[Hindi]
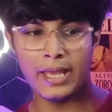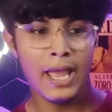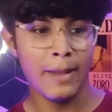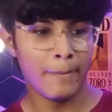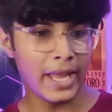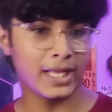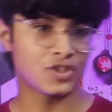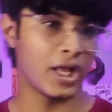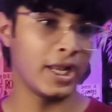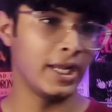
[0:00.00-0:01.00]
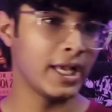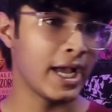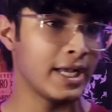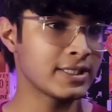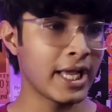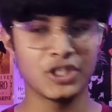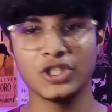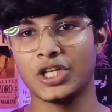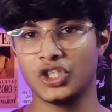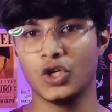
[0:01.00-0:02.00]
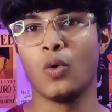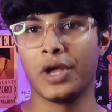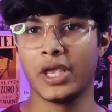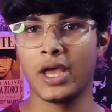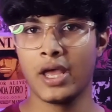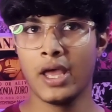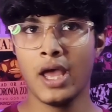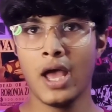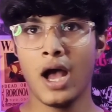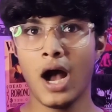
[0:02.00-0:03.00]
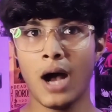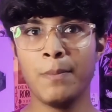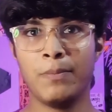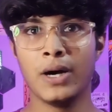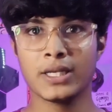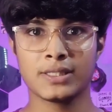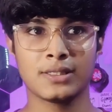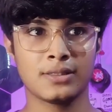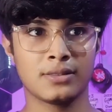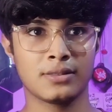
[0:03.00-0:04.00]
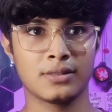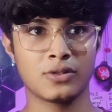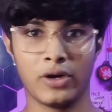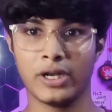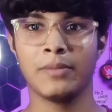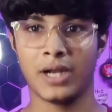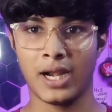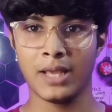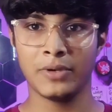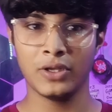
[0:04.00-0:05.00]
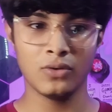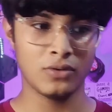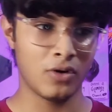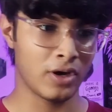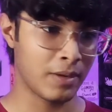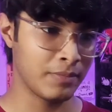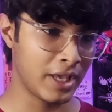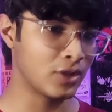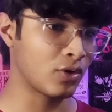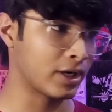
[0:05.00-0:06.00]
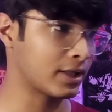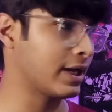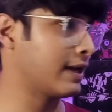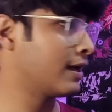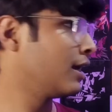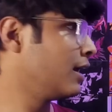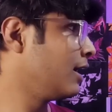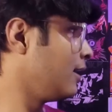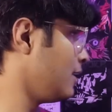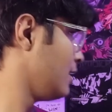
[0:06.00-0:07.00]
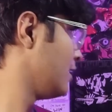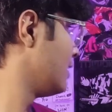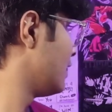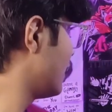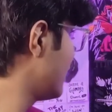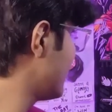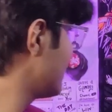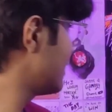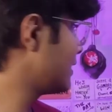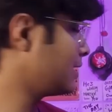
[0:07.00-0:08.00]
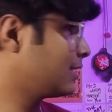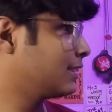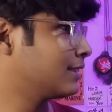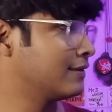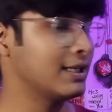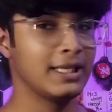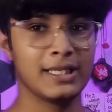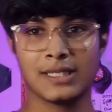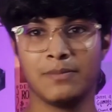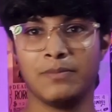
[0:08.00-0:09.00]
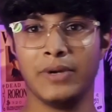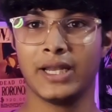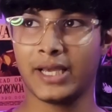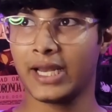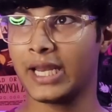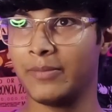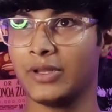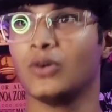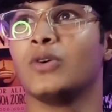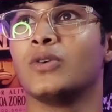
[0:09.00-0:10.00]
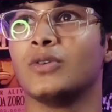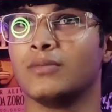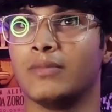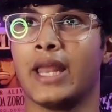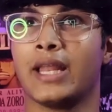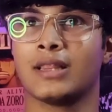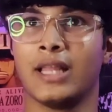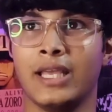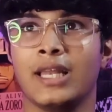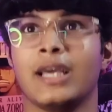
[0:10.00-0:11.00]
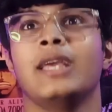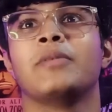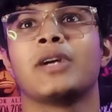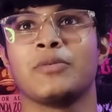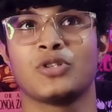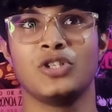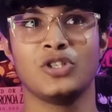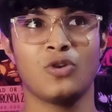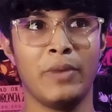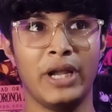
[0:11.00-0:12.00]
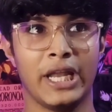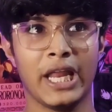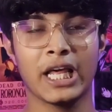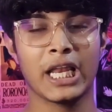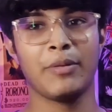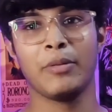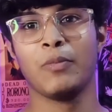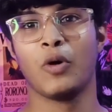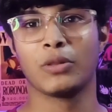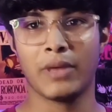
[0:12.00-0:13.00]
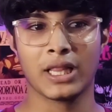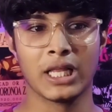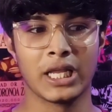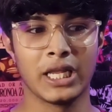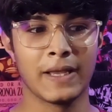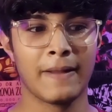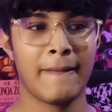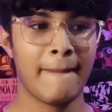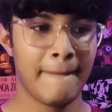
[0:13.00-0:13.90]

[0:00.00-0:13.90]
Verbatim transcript: हैं माइक अच्छा ले लिया है सारी चीज़ें अच्छी हो गई हैं अब बस कंटेंट बनाना है अपने को और हम यही तो करते हैं हाँ मैम ये सब बिल्ड करने में तो मेहनत लगी लगी बट अब इस चीज़ को मेंटेन करने में भी बहुत मेहनत लग रही है